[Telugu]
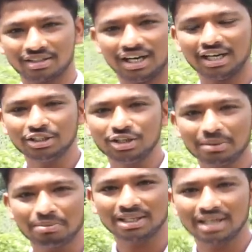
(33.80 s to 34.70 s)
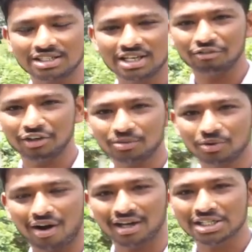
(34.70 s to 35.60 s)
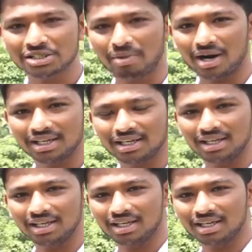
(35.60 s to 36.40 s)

దళితులకి పది లక్షలు ఇవ్వడం కాంగ్రెస్ పార్టీకి